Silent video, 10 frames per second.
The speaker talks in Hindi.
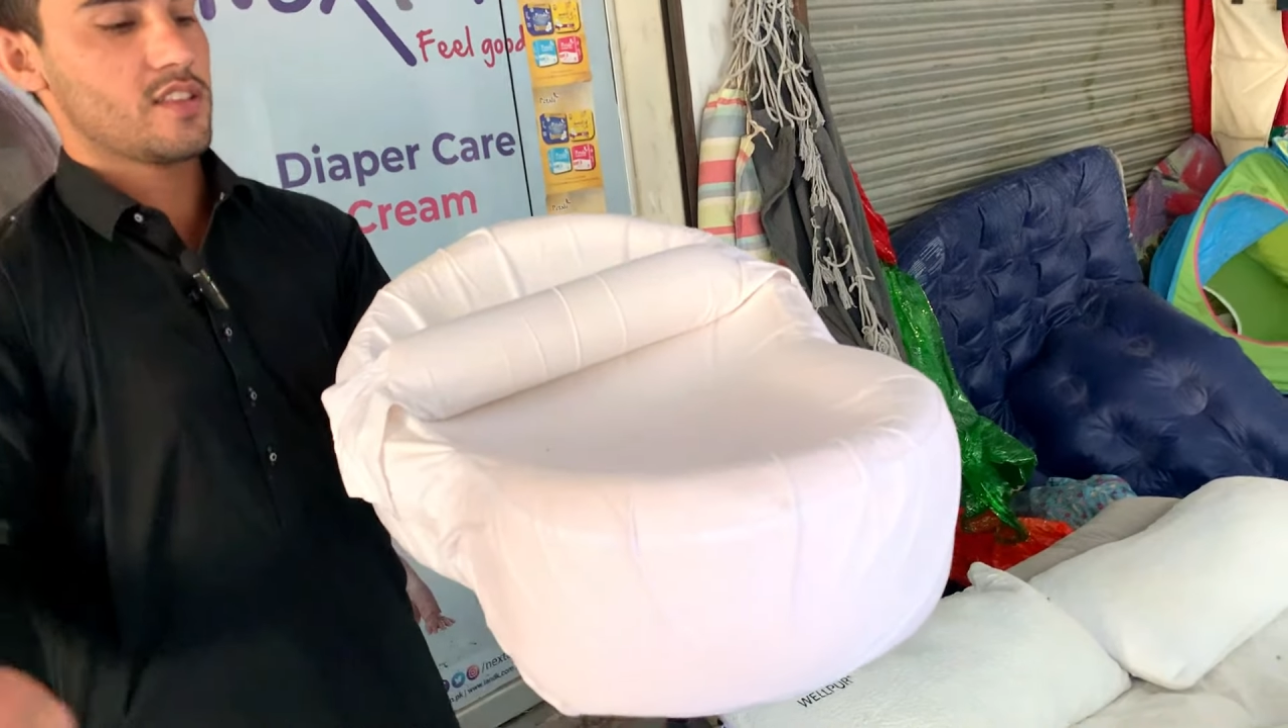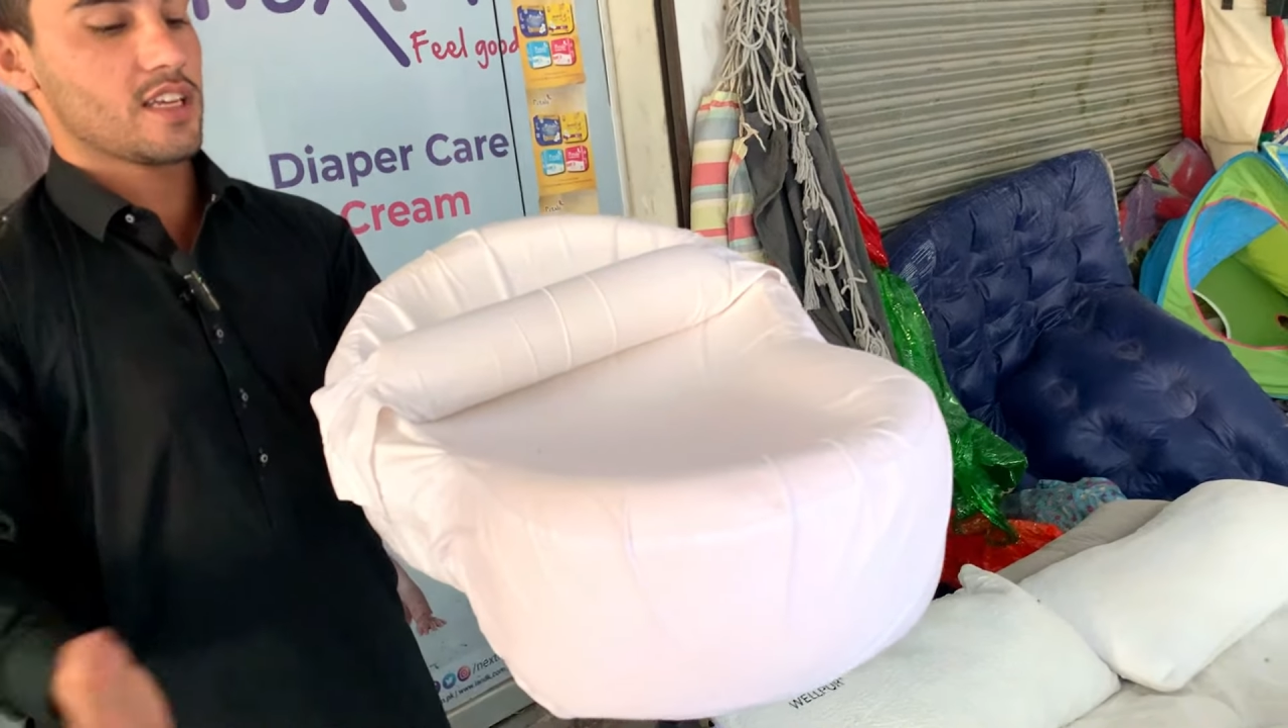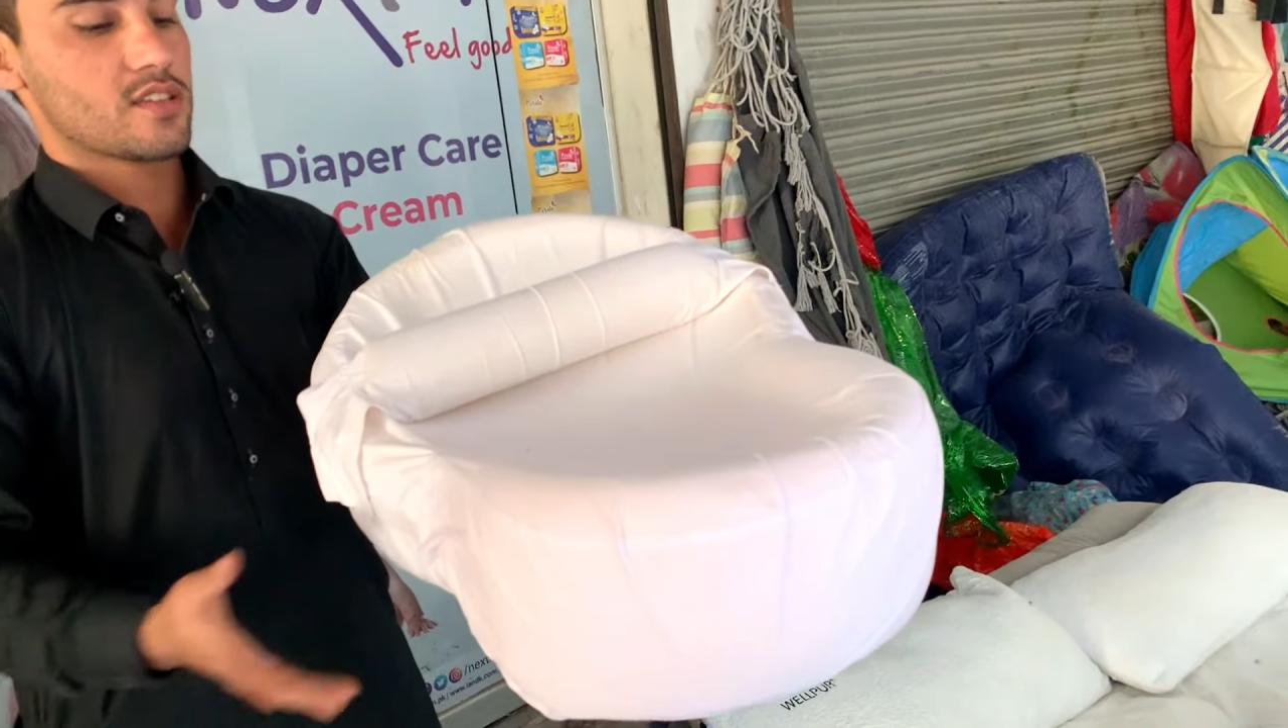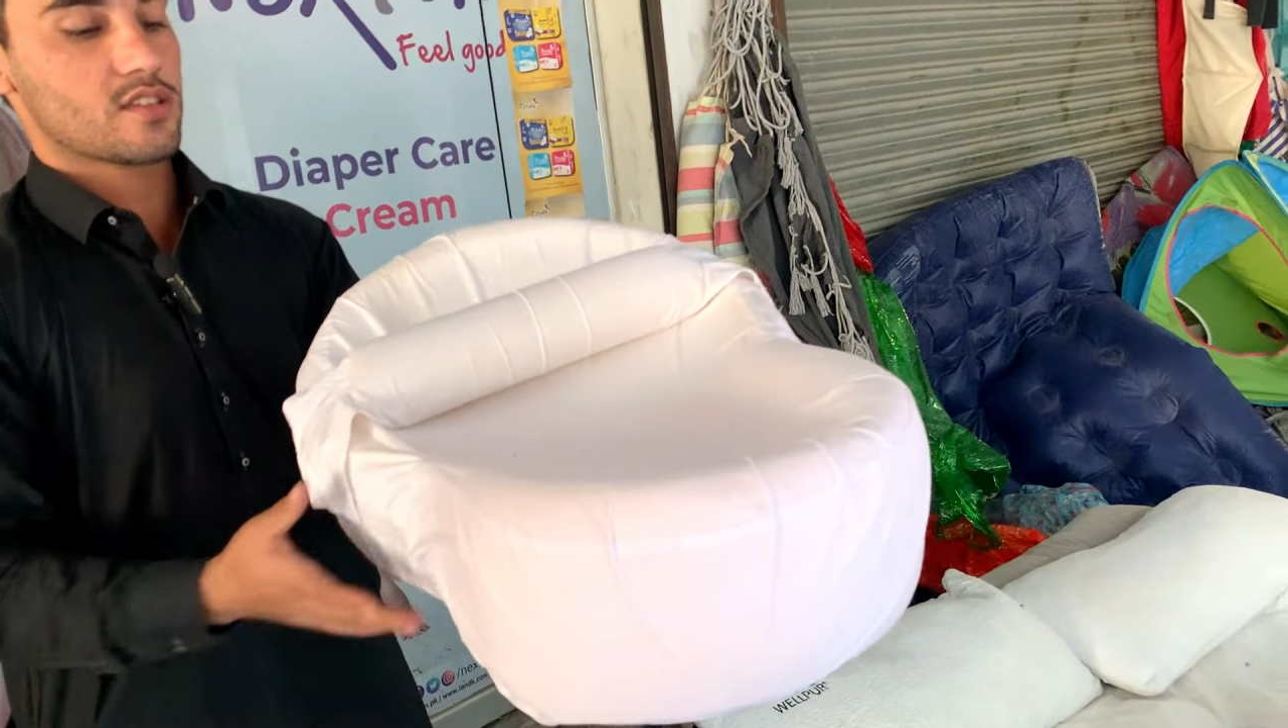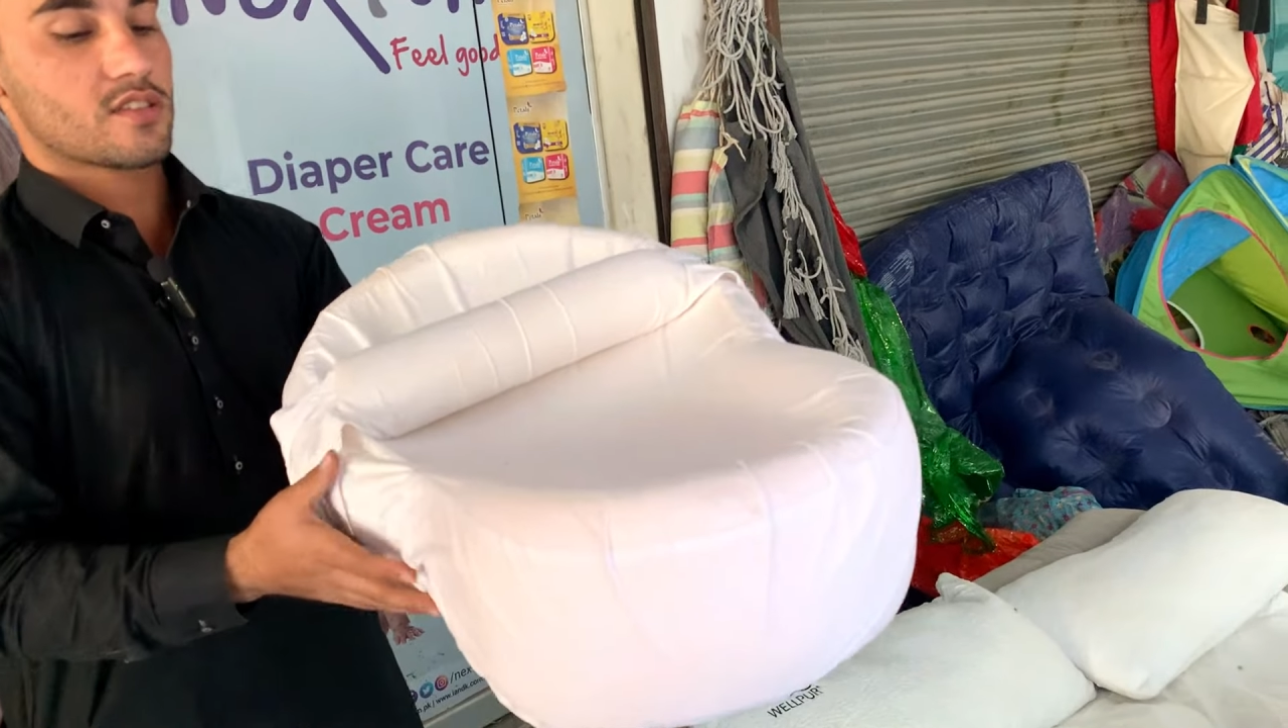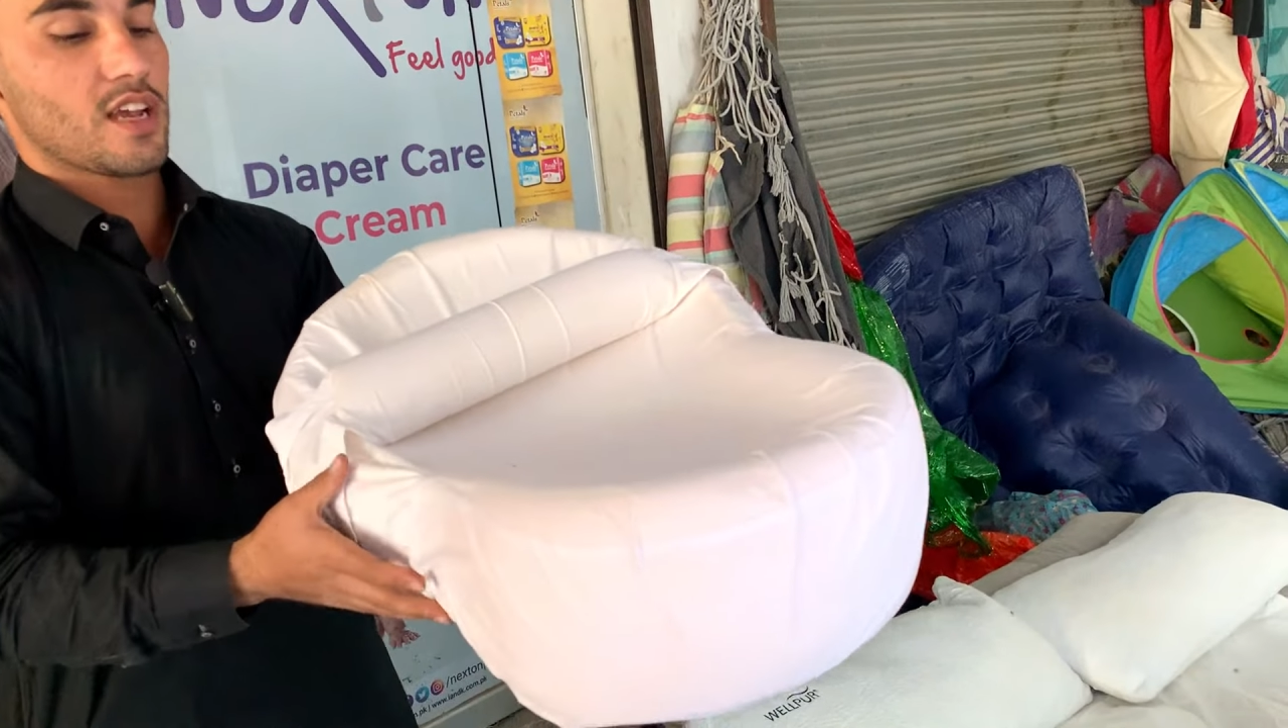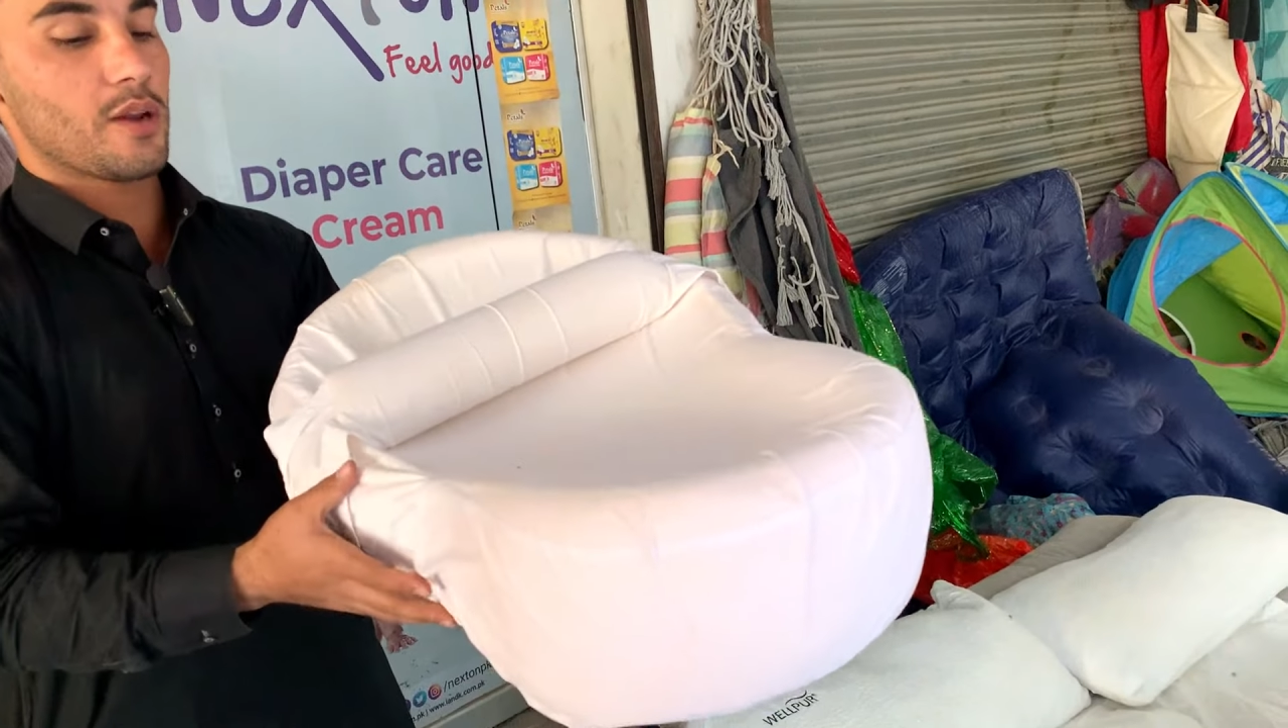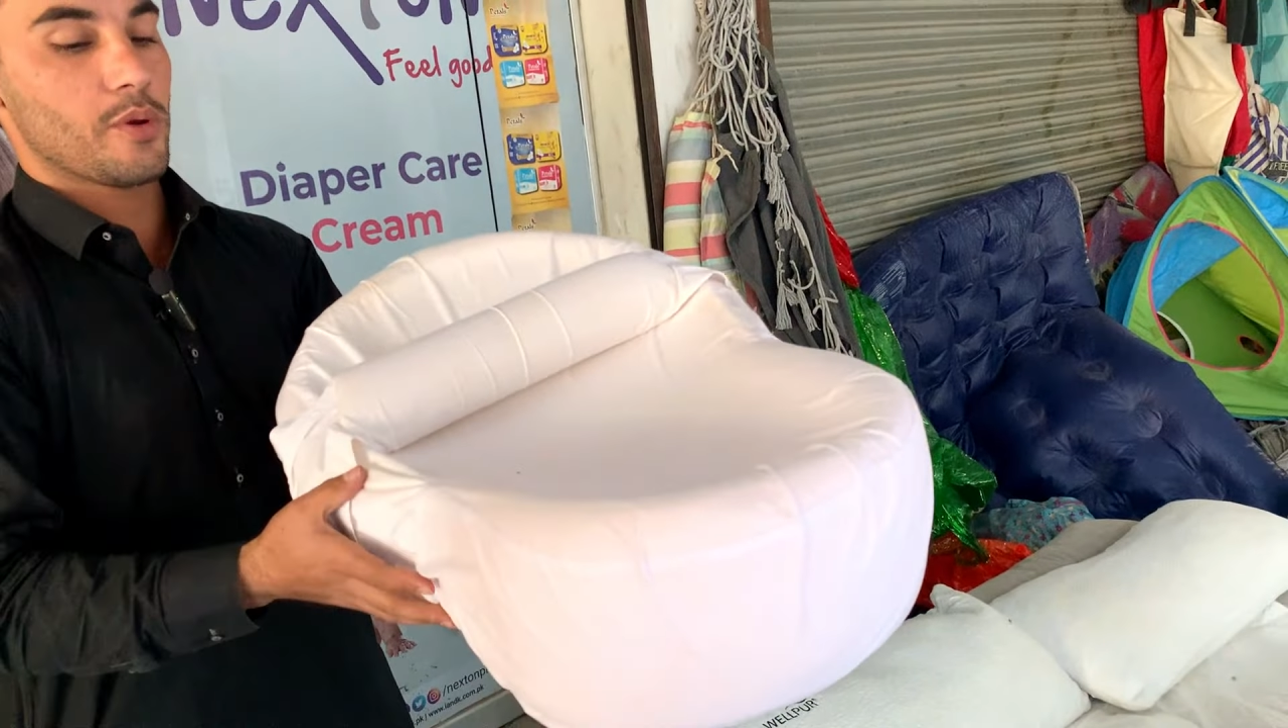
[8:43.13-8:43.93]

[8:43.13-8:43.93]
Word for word: दस साल